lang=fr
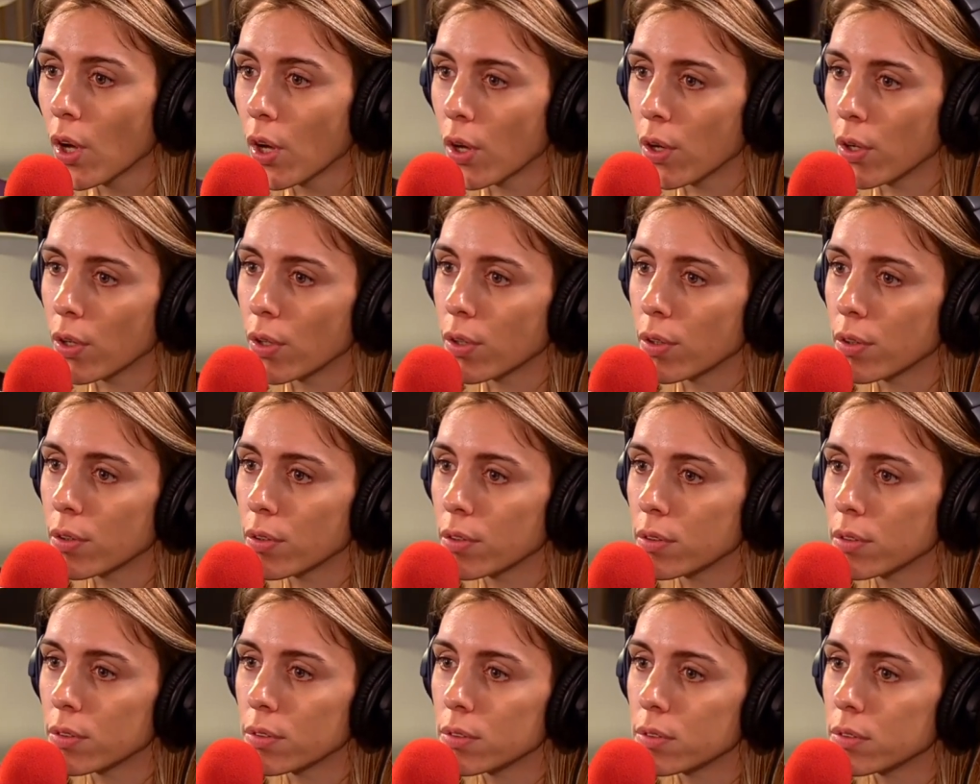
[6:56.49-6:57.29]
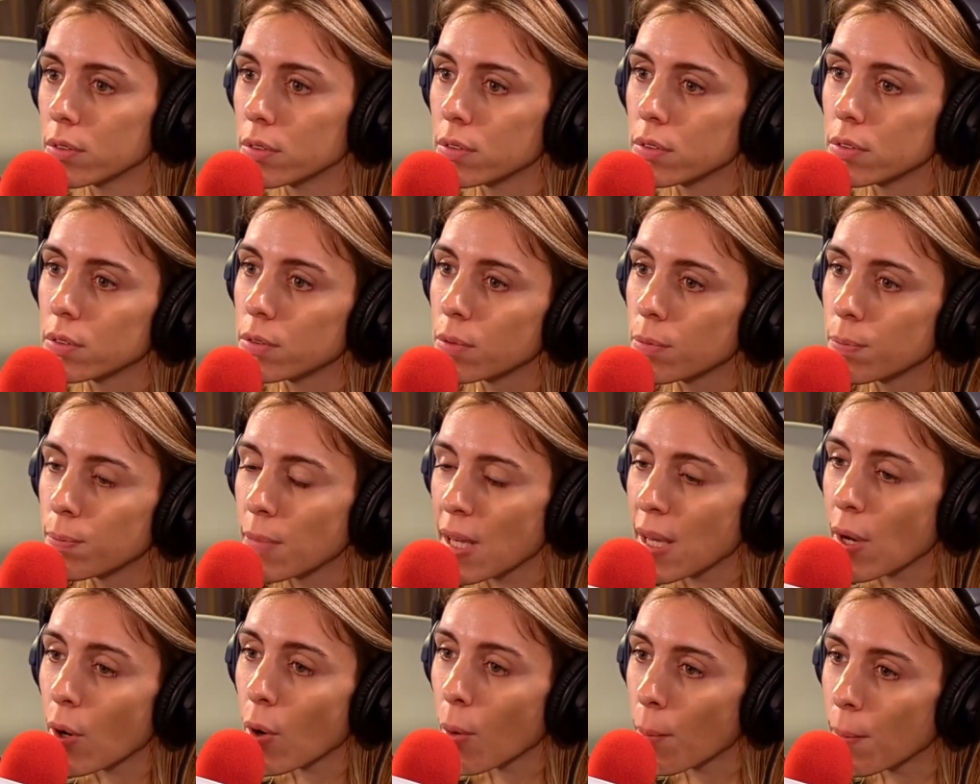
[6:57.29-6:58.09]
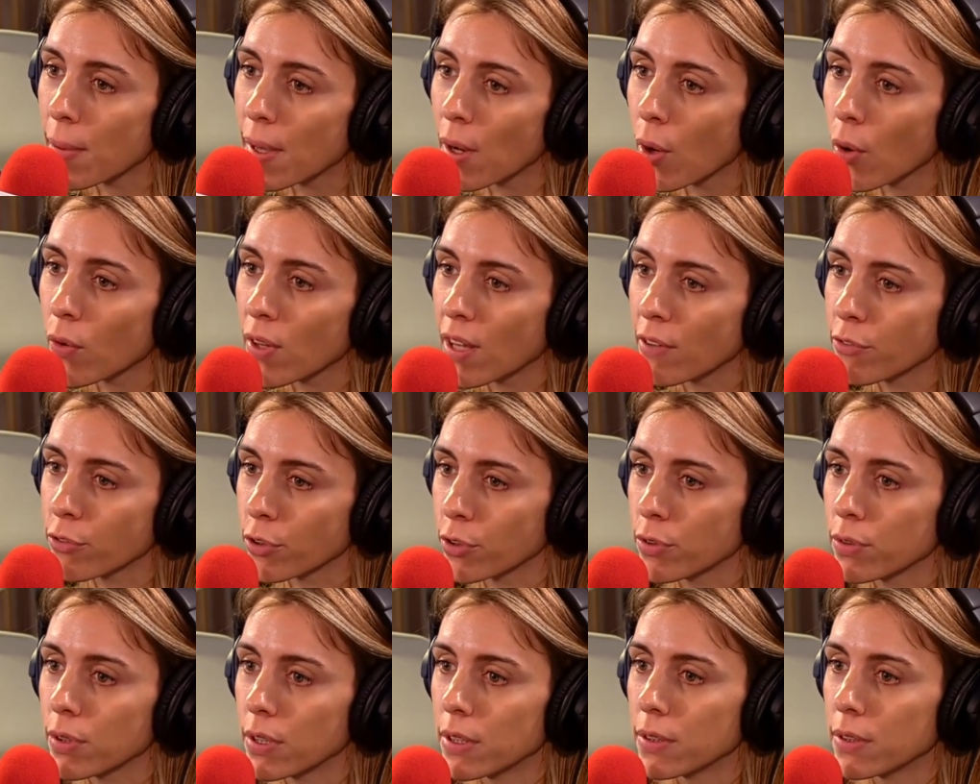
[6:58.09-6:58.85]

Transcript: euh, met, en, met en avant